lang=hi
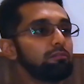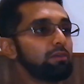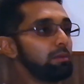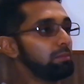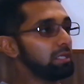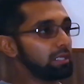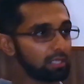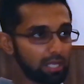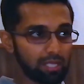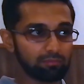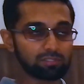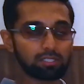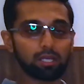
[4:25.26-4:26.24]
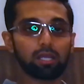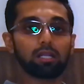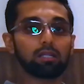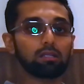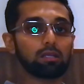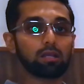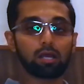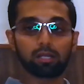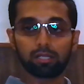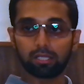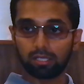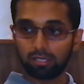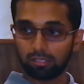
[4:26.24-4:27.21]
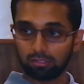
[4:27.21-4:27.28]
फैमिली के लाइफस्टाइल घराने
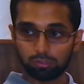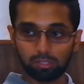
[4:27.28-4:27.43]
का